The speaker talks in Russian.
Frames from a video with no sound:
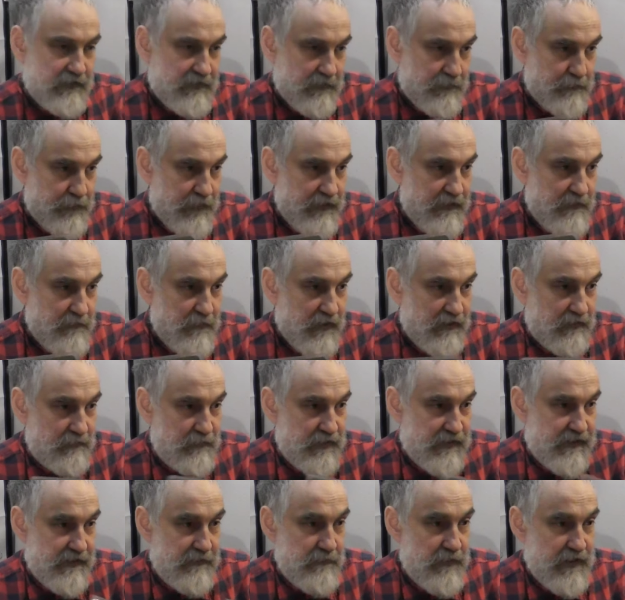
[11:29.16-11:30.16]
это понимал
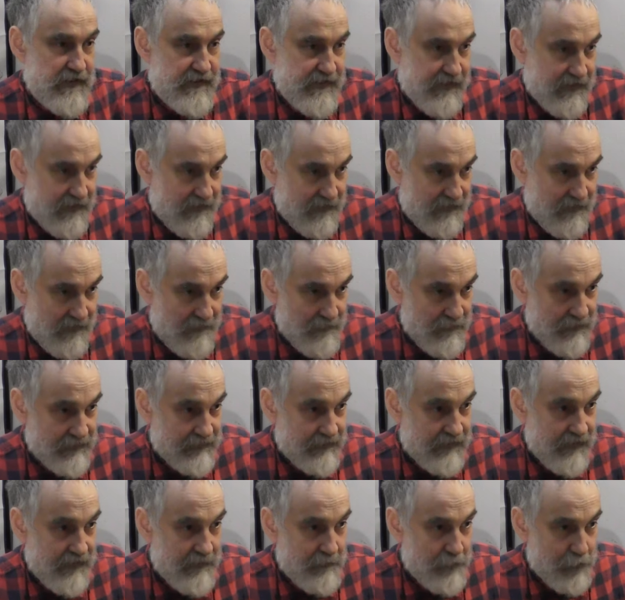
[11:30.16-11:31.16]
математик
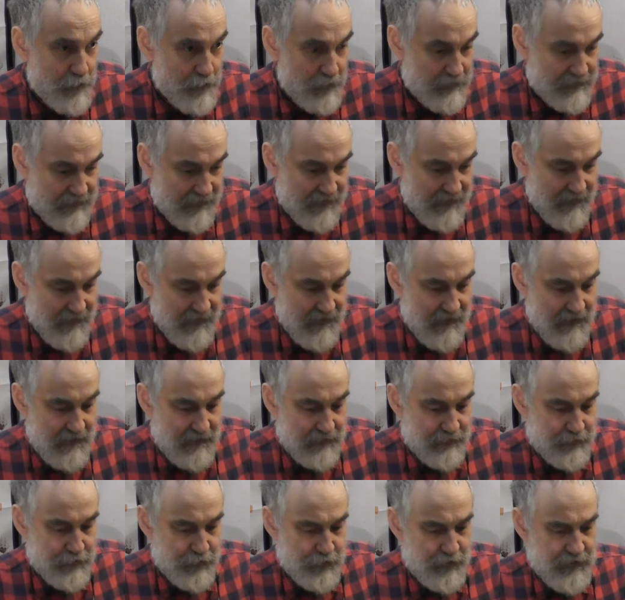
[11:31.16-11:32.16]
Мандельброд,
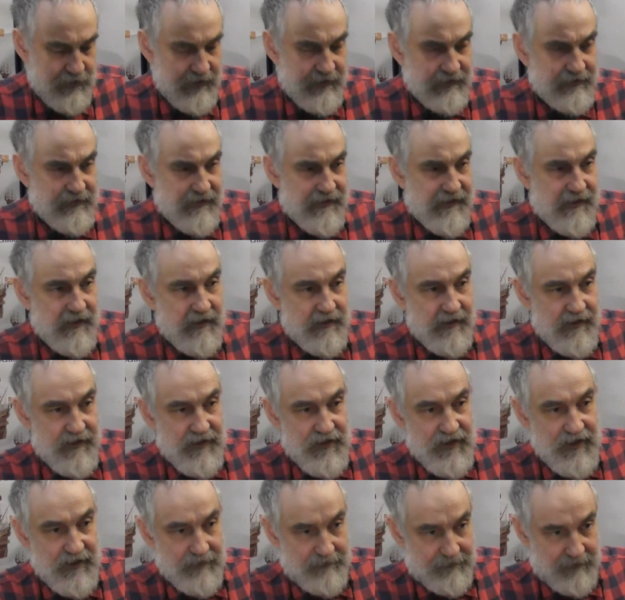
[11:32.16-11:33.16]
то это скорее
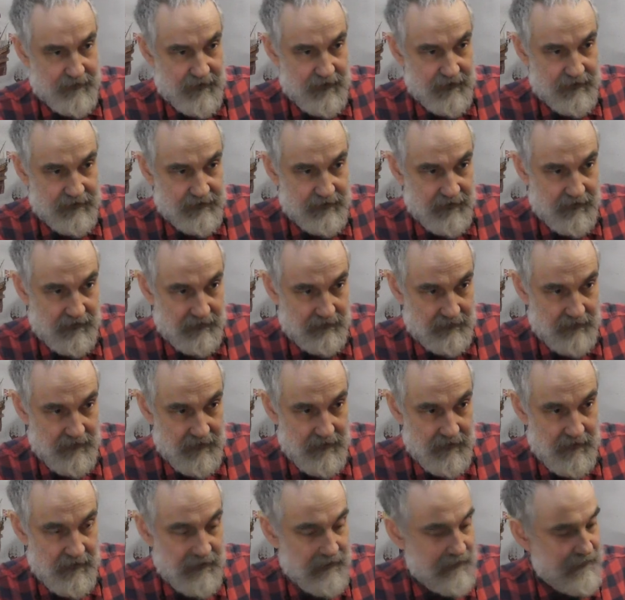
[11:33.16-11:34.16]
не фрактал. Фрактал
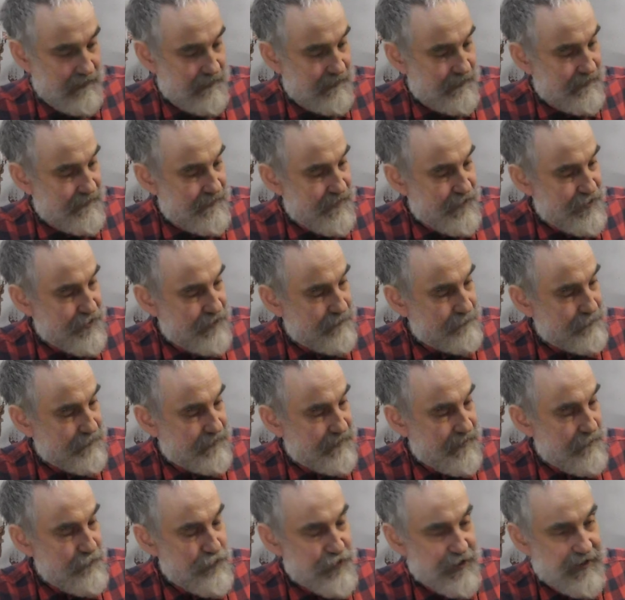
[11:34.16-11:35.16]
Э, значит,
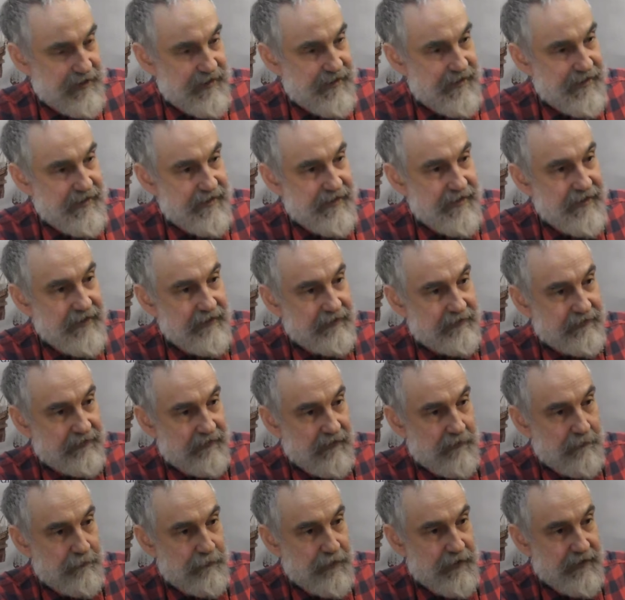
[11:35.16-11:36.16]
потому что здесь нет
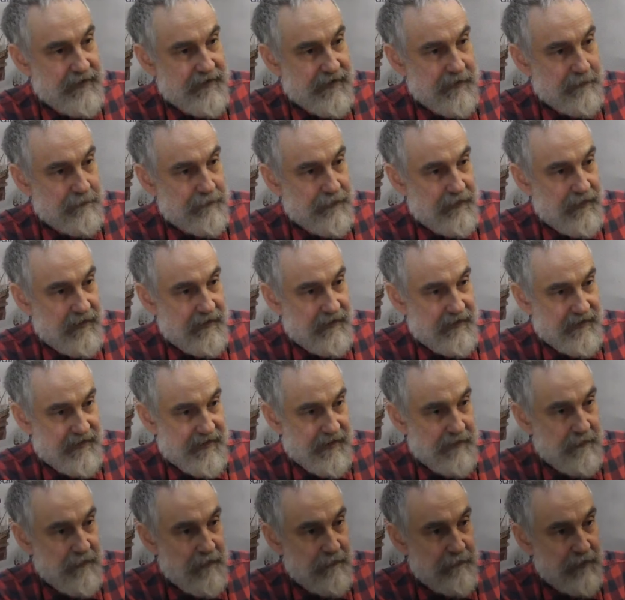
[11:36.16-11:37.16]
э, принципа
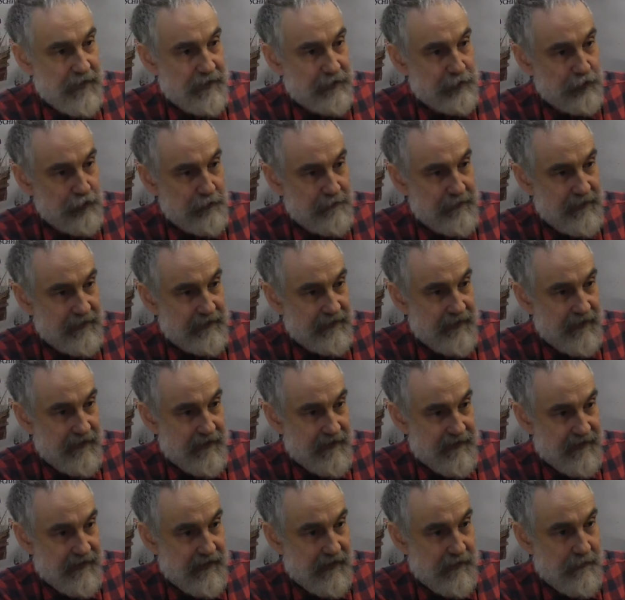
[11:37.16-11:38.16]
самоподобия на
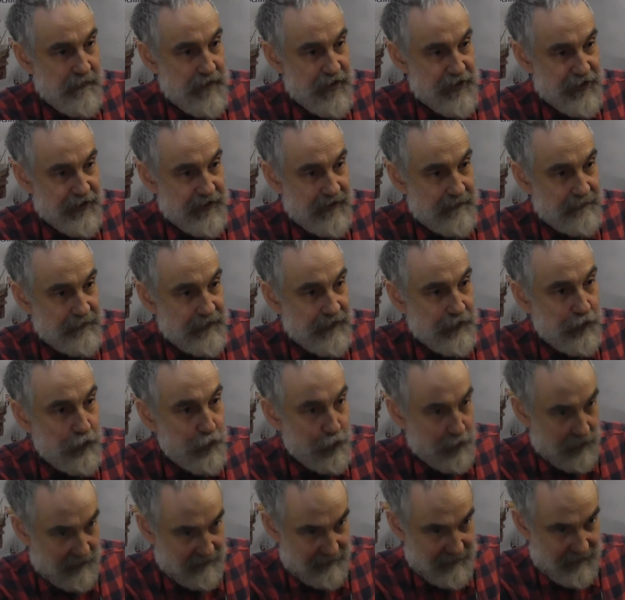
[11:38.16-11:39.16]
разных масштабных
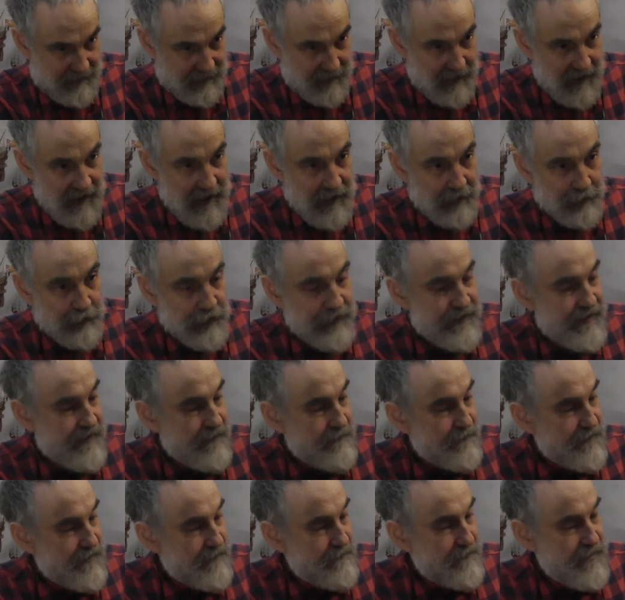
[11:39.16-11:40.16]
уровнях. Но
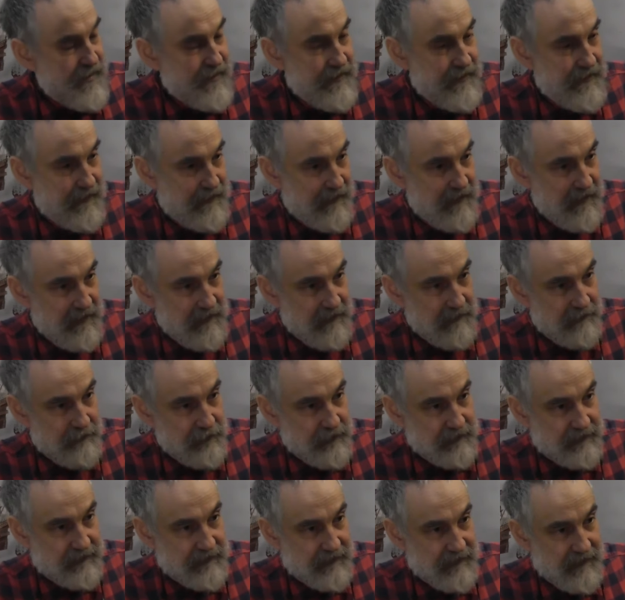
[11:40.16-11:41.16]
тем не менее,
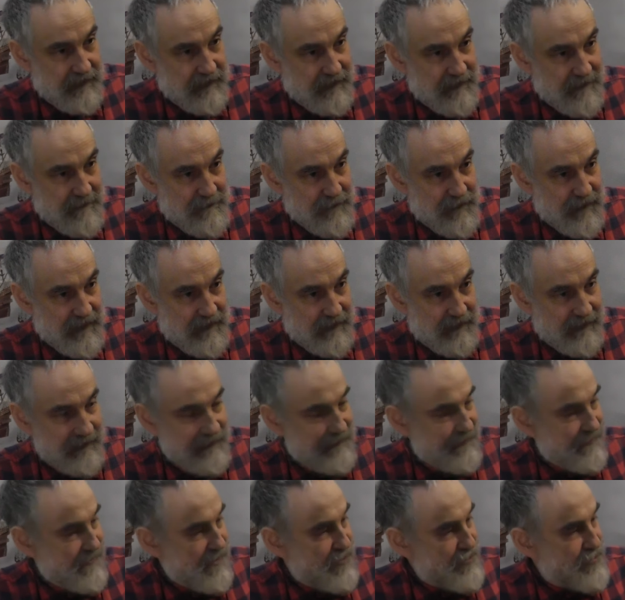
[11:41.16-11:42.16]
вот,
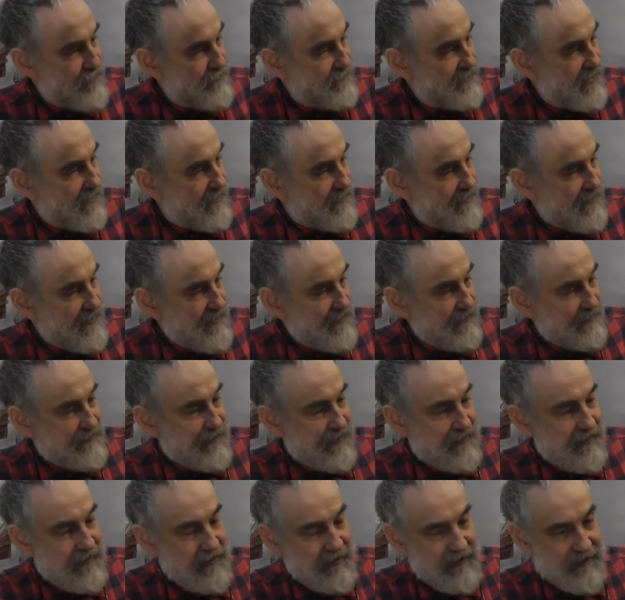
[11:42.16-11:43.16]
э, скажем так,
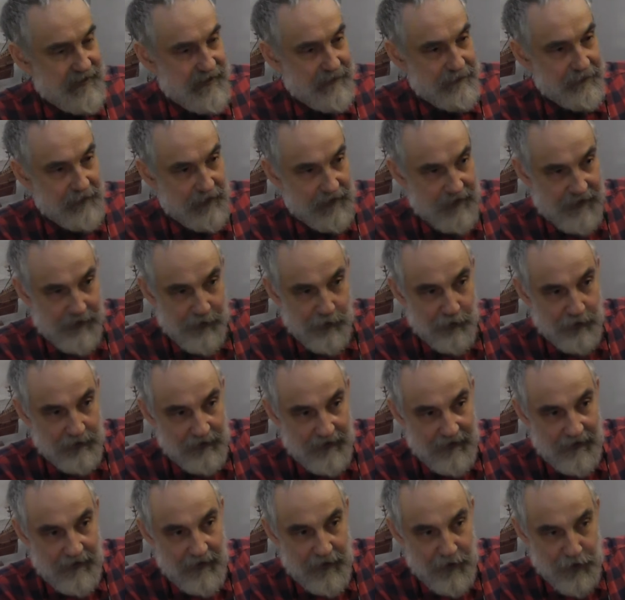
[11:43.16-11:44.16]
такая
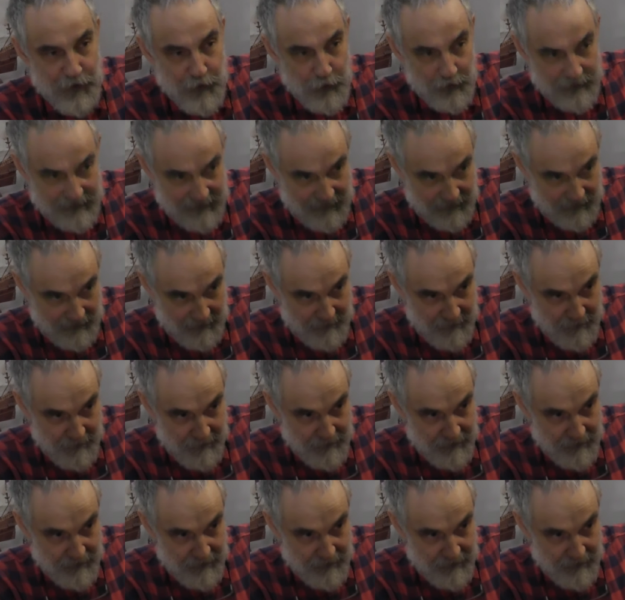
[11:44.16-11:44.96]
дифракционная решетка,